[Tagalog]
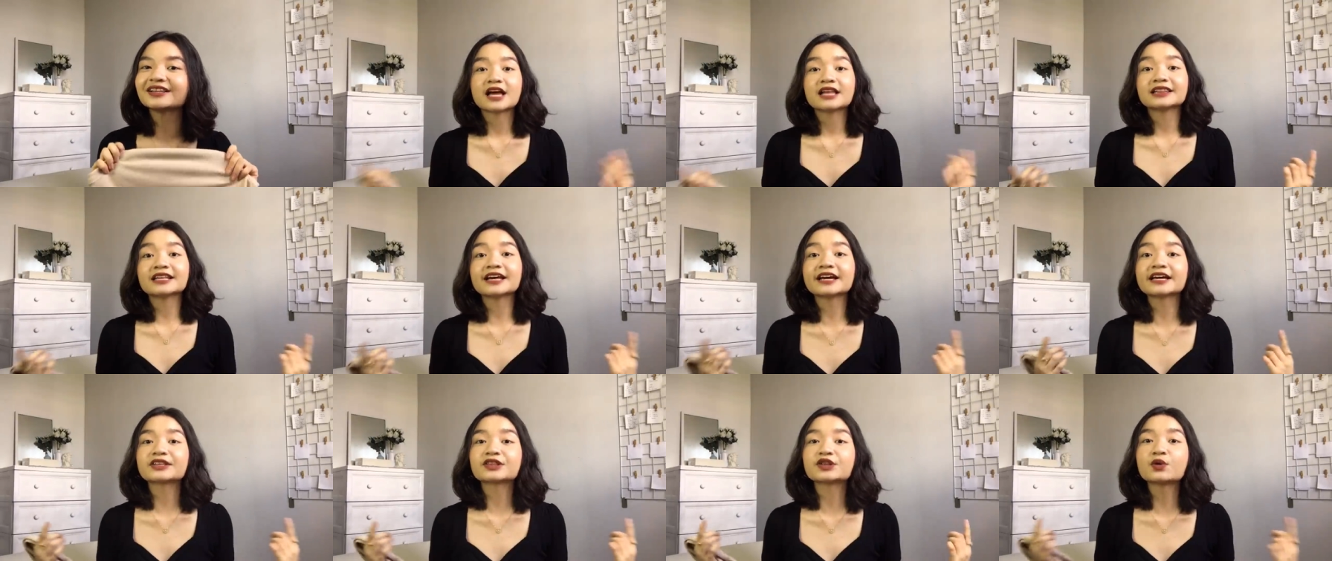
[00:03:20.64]

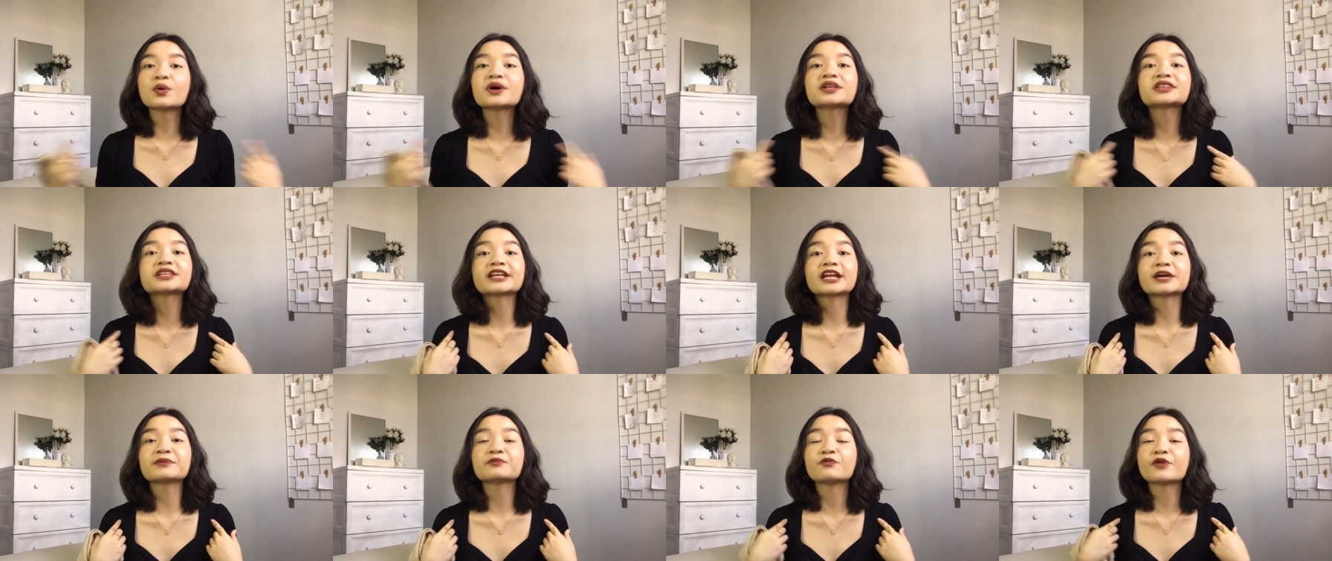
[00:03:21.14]
Like the one
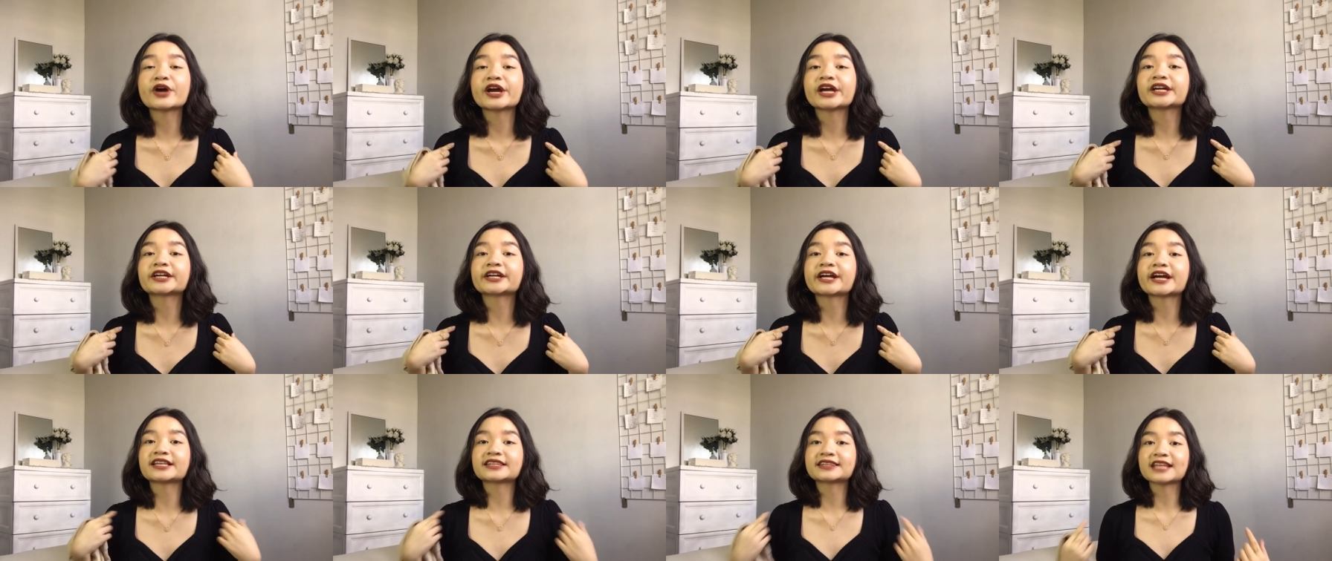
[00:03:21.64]
that I'm wearing
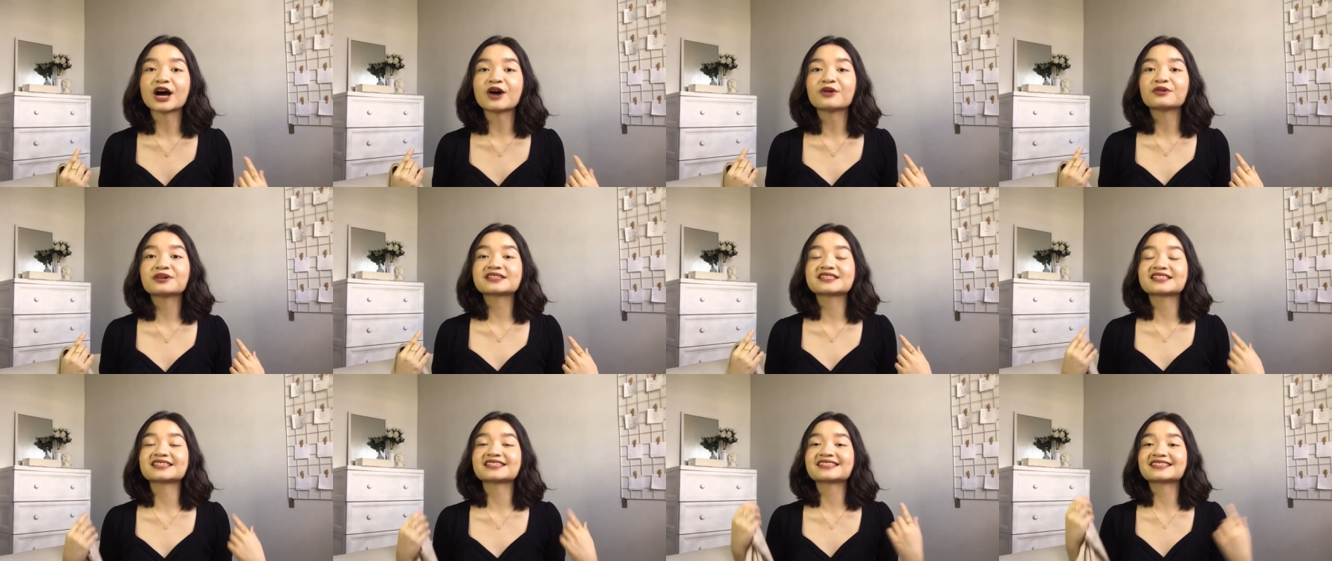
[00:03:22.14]
right now
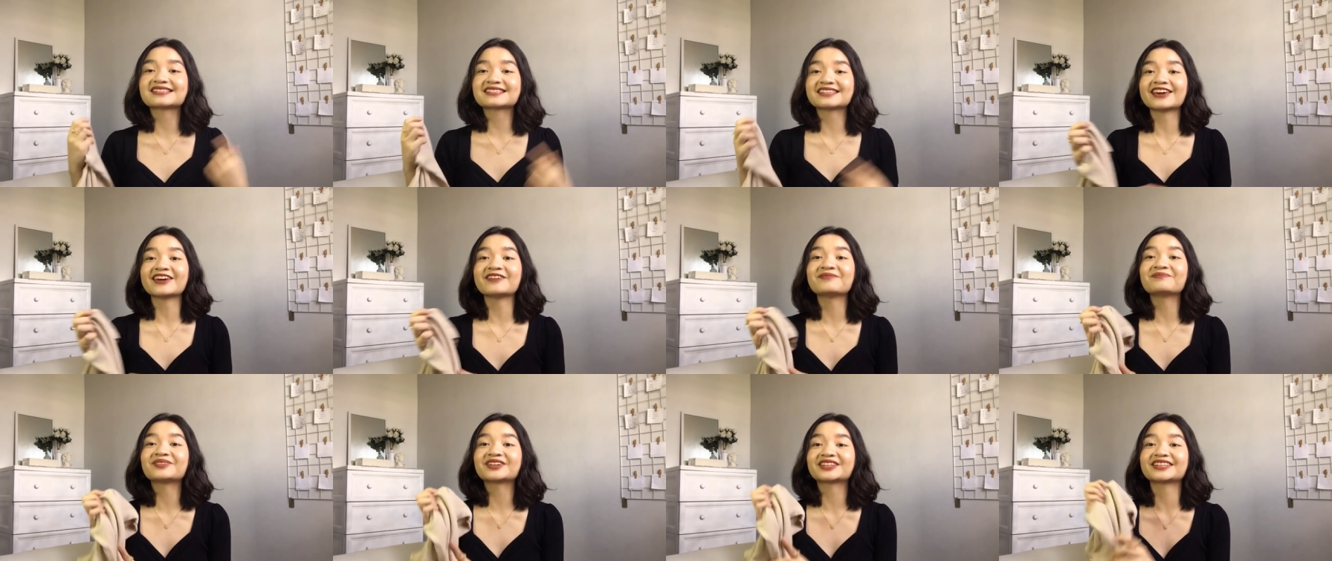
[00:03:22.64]
is in the
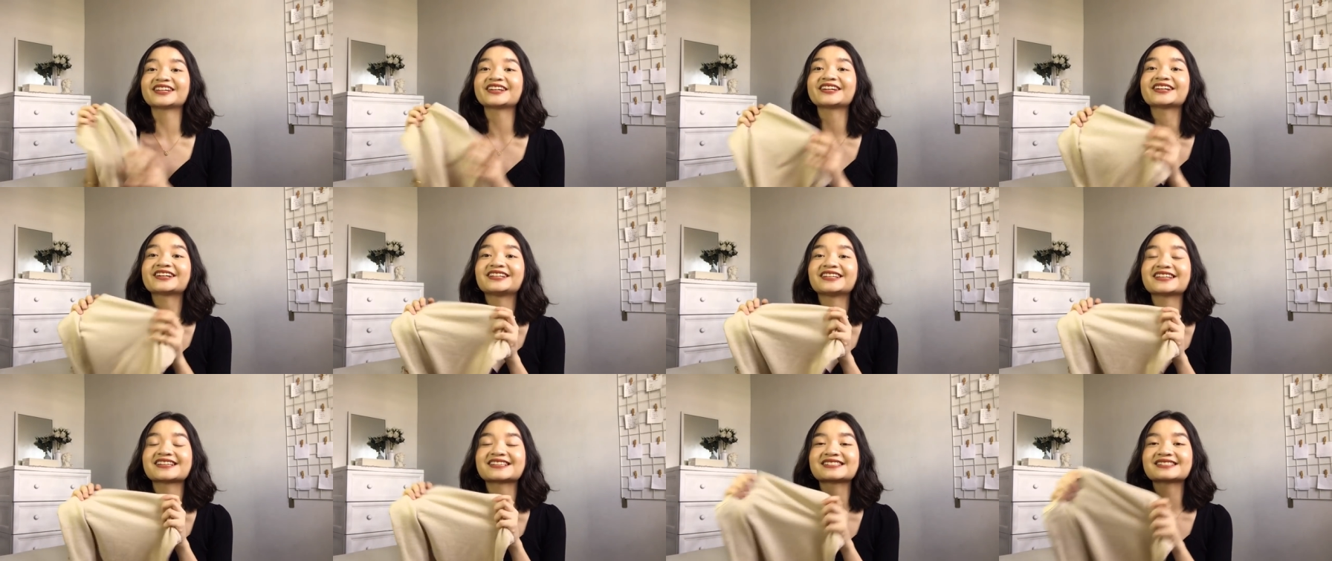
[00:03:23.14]
same
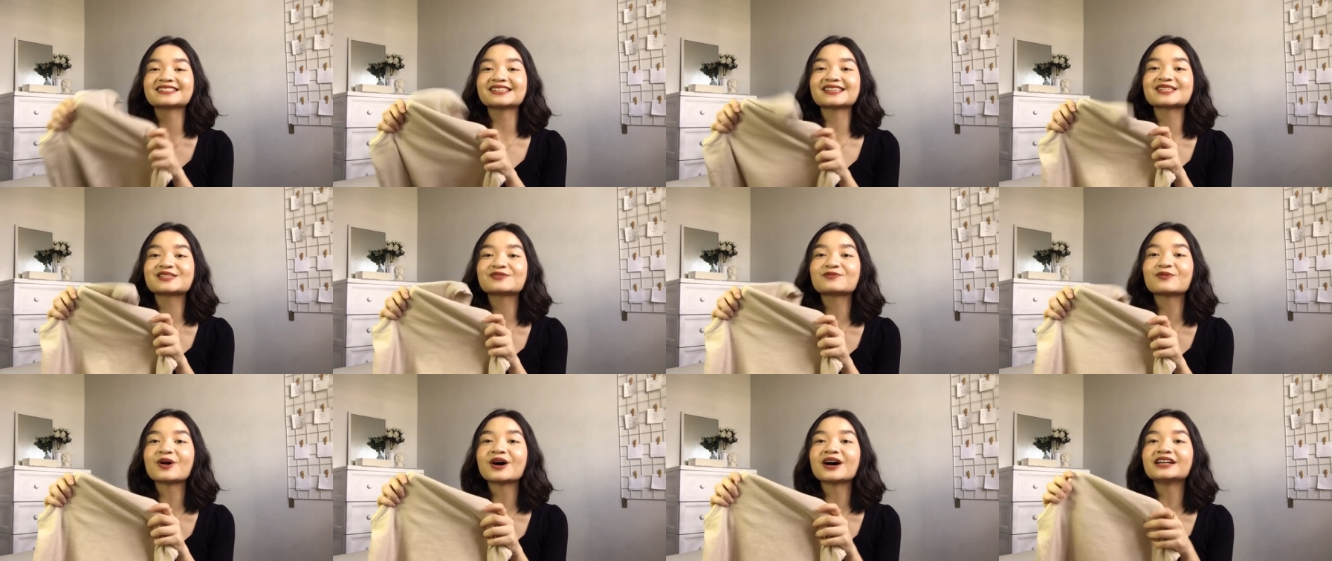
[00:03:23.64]
material as this
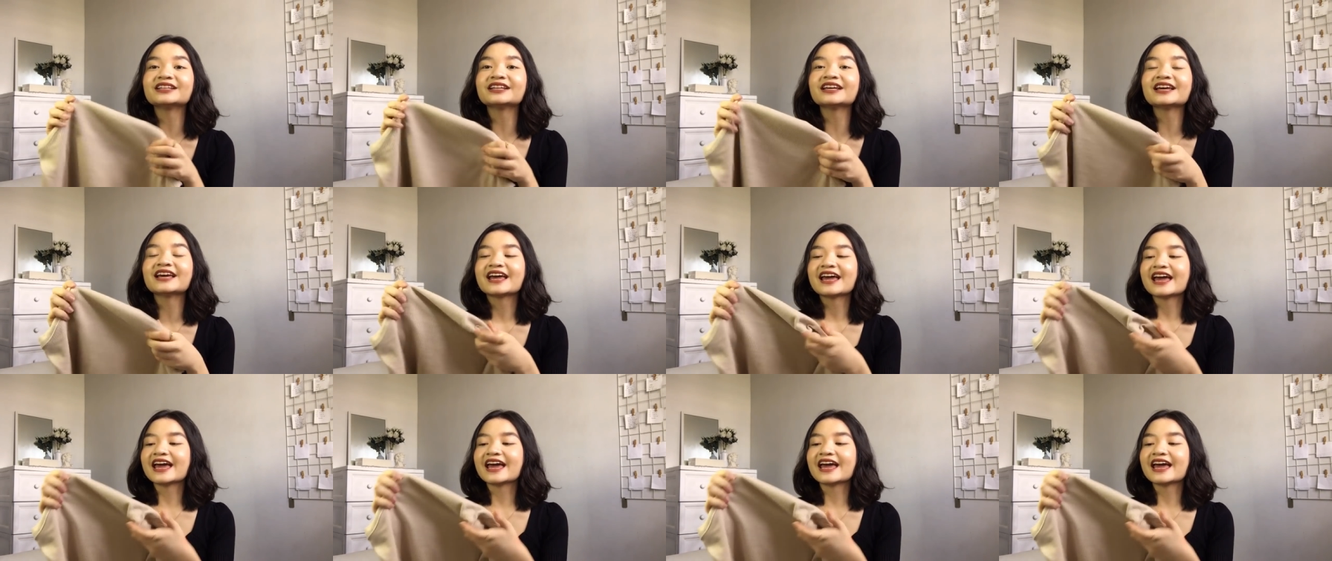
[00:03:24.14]
one.